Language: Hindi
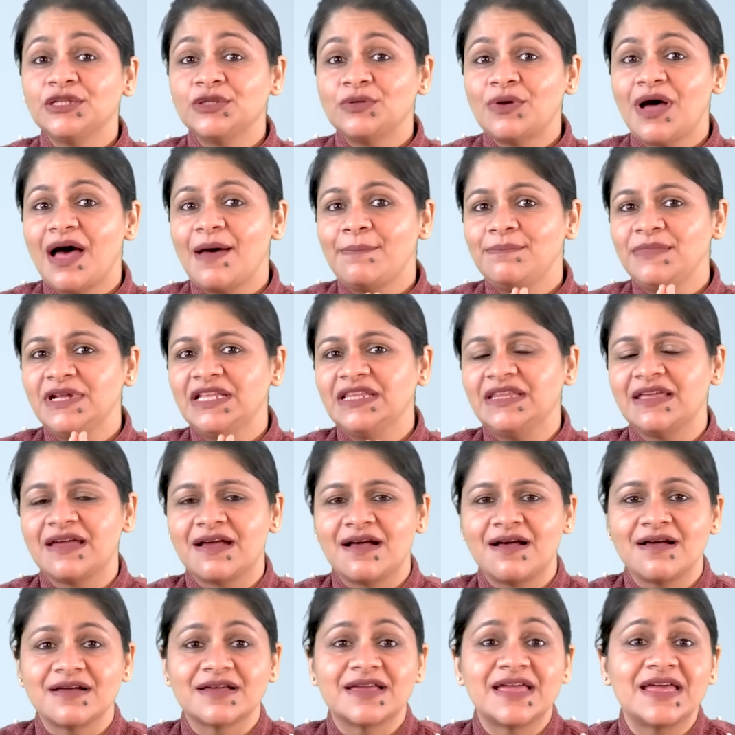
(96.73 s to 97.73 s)
तो आपने
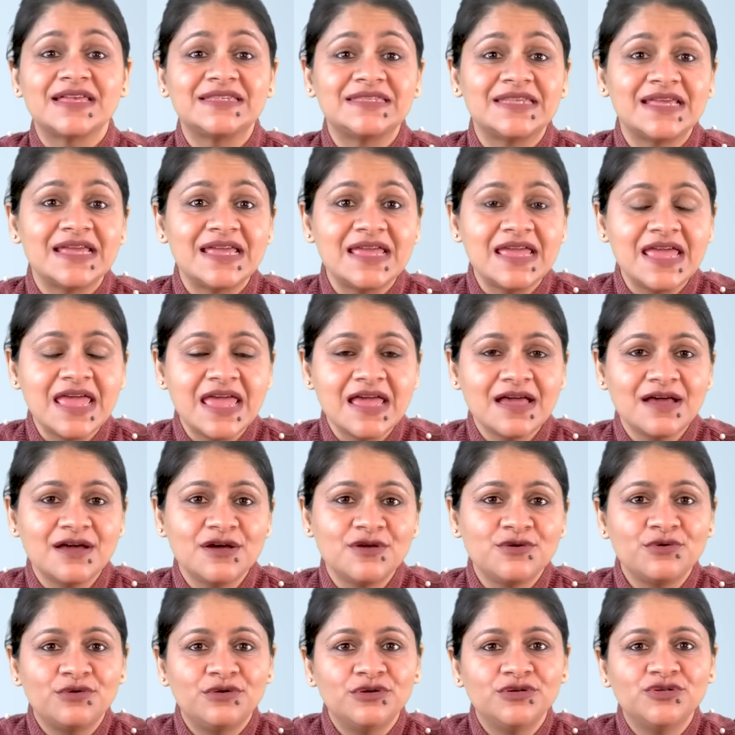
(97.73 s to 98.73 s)
देखा कैसे एक
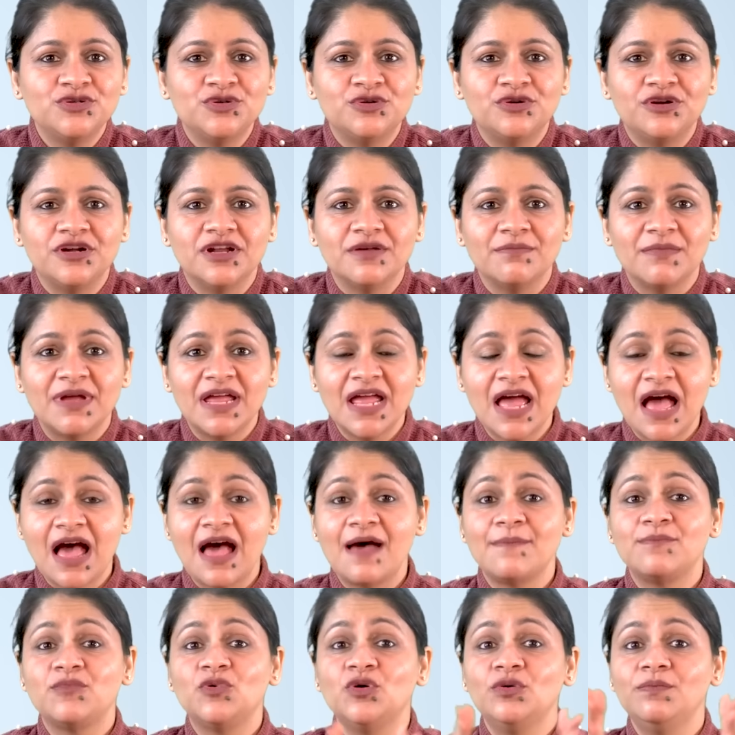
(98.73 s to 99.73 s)
करोड़ जोड़ने में
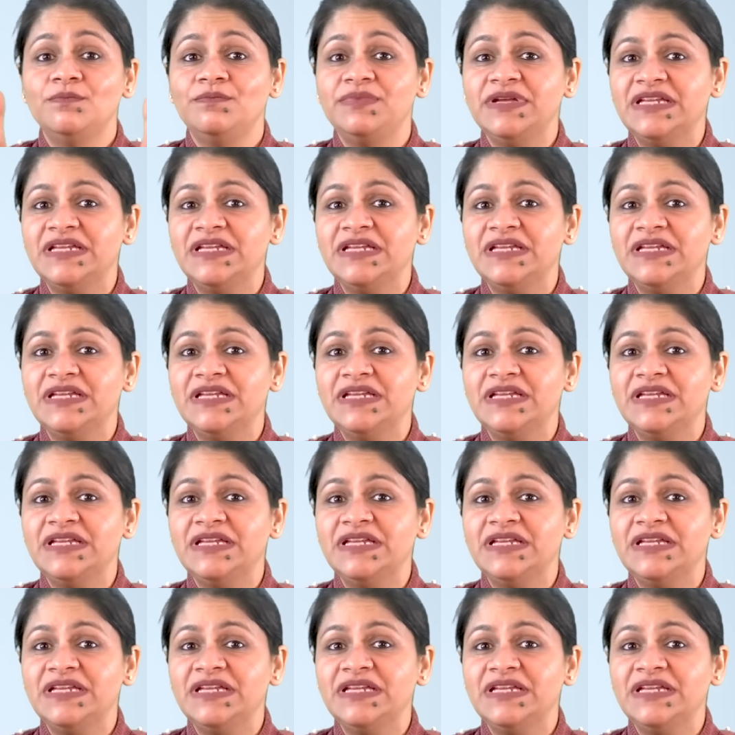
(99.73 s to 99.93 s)
आपको